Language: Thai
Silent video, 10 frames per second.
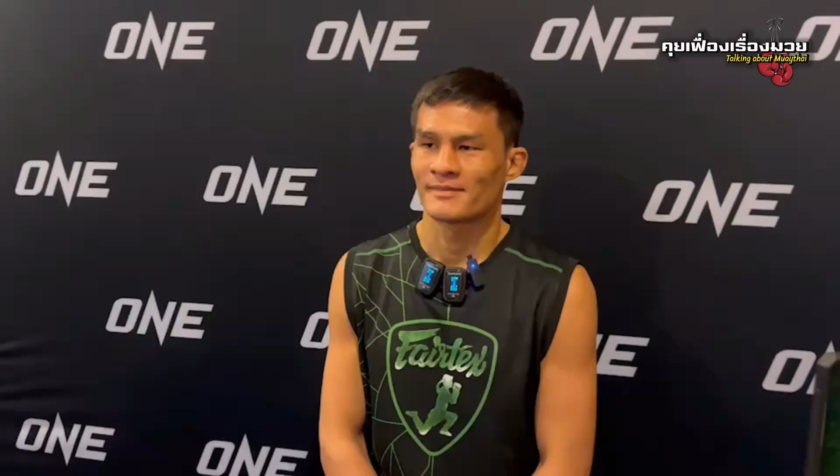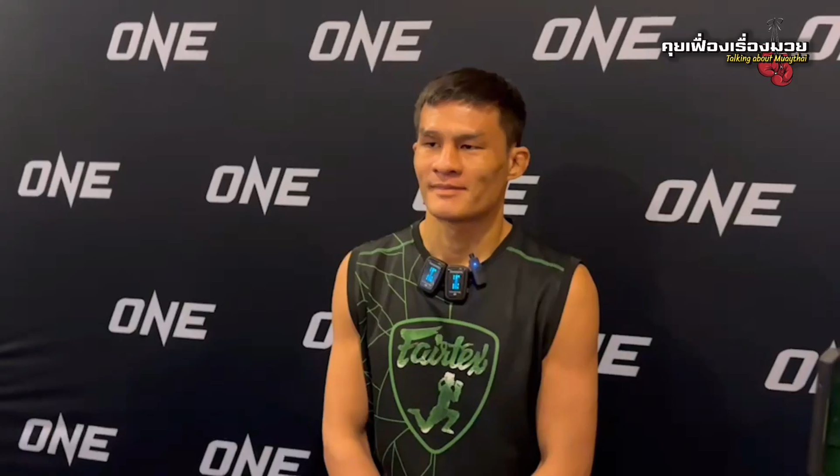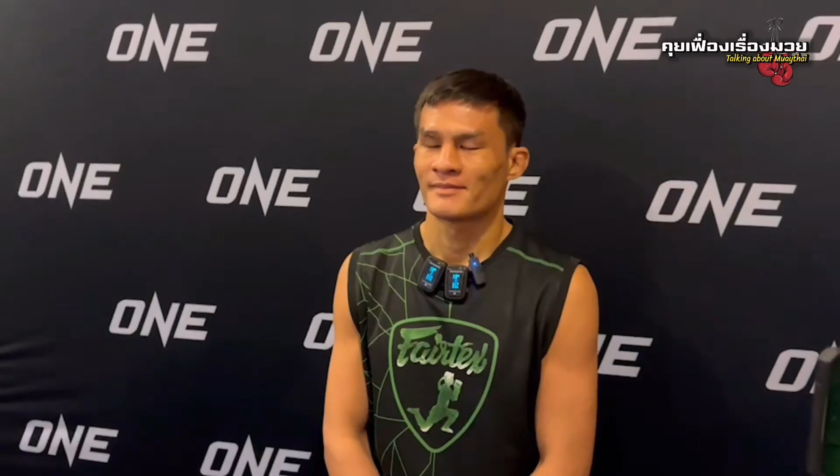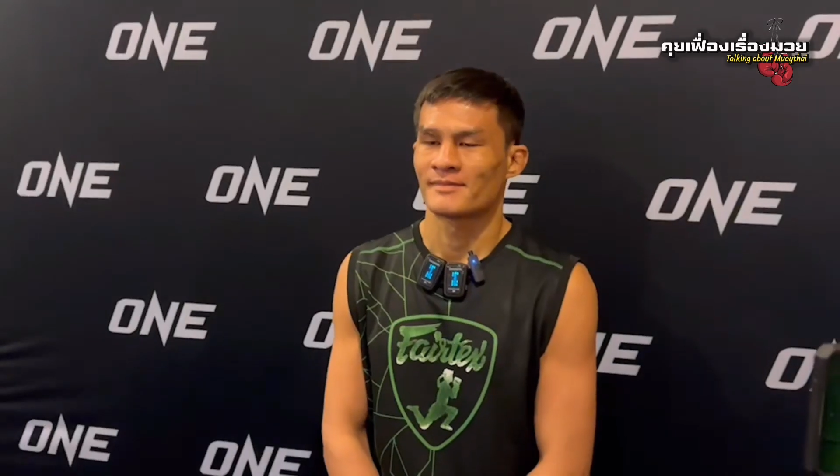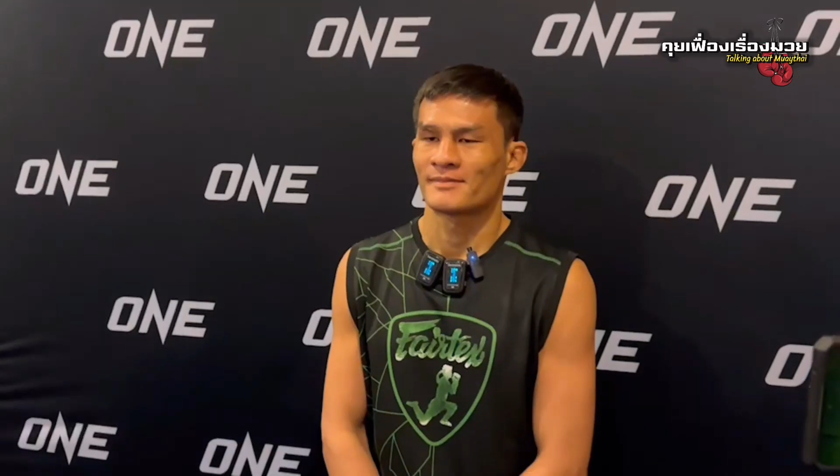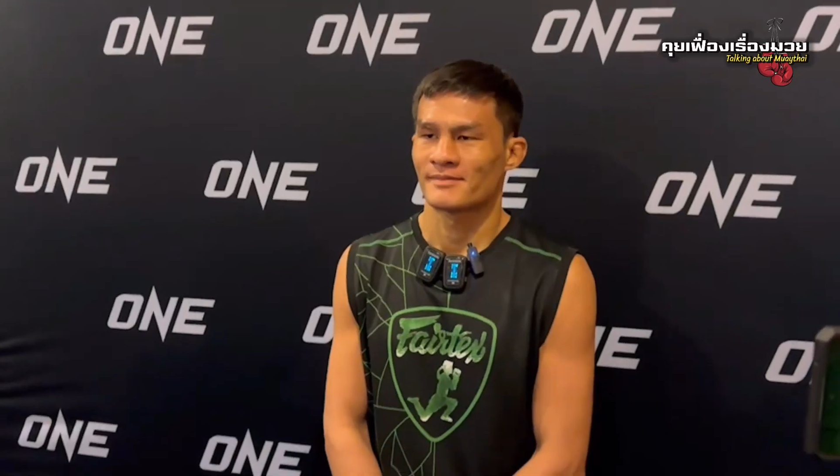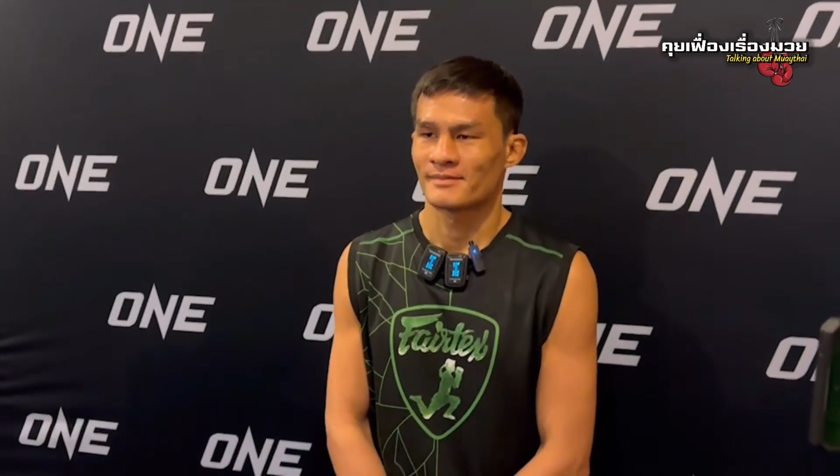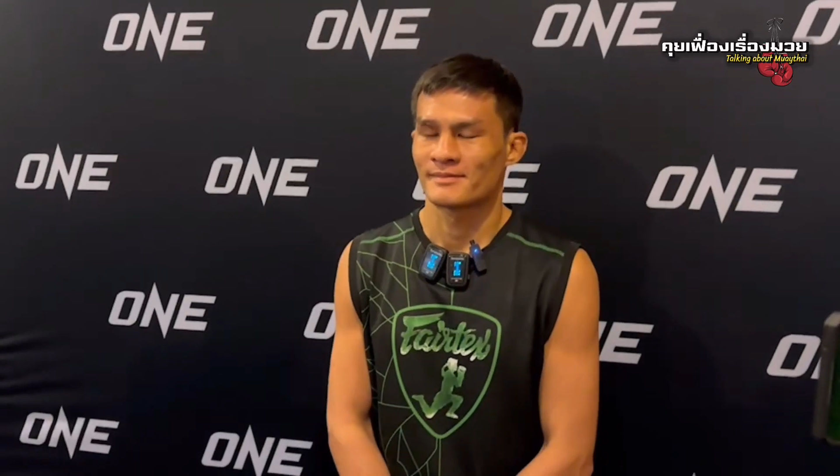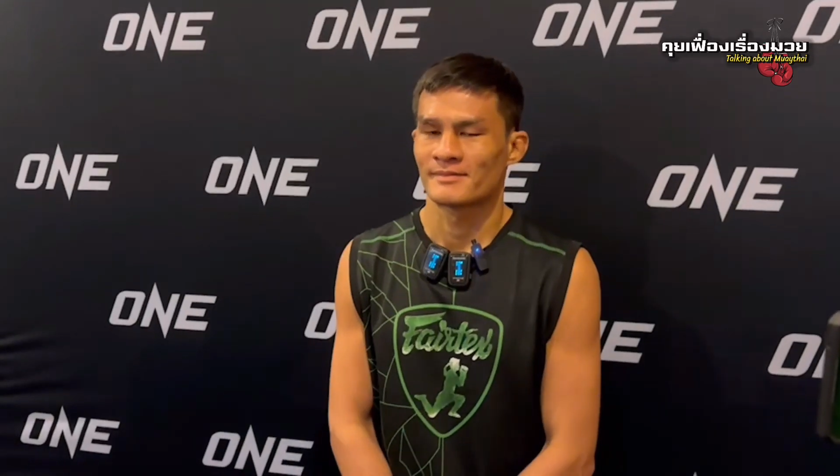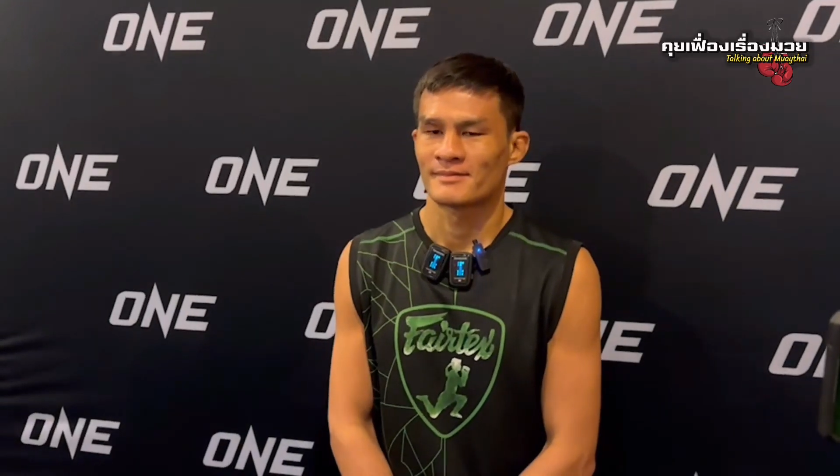ไฟ
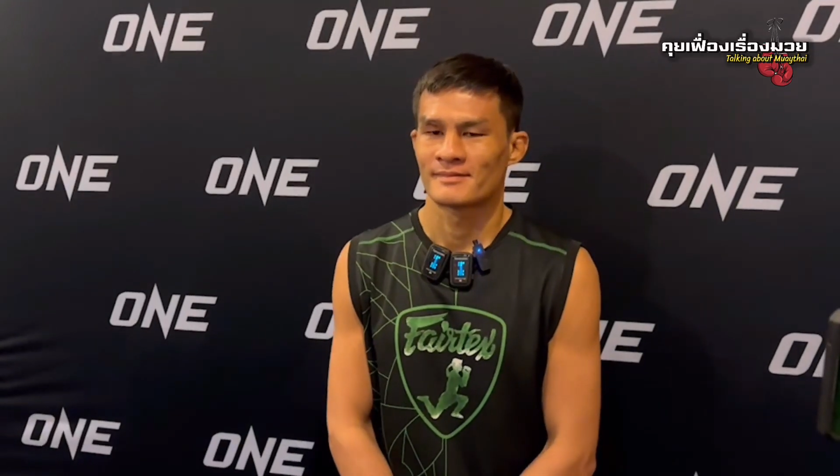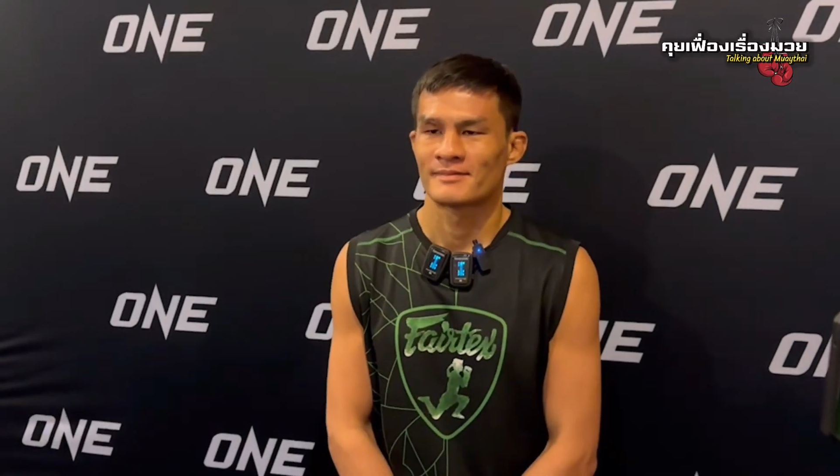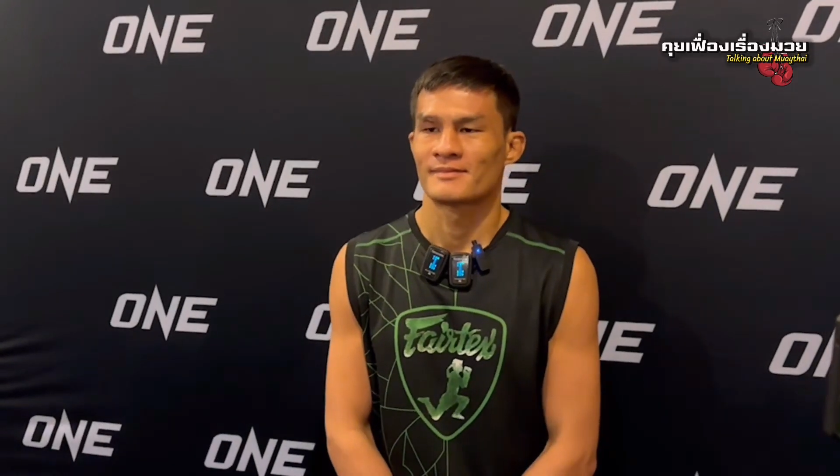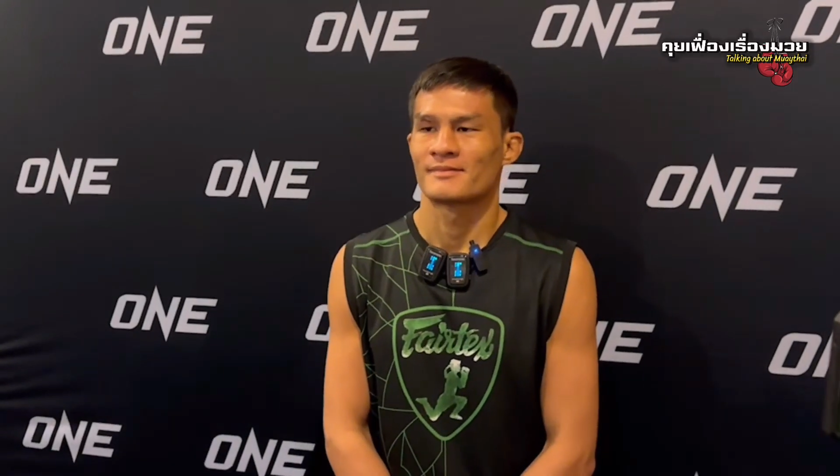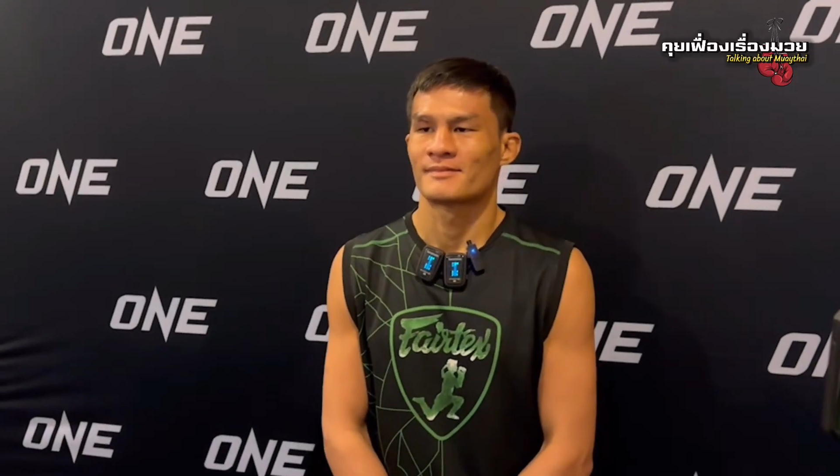ที่แล้วถึงไฟ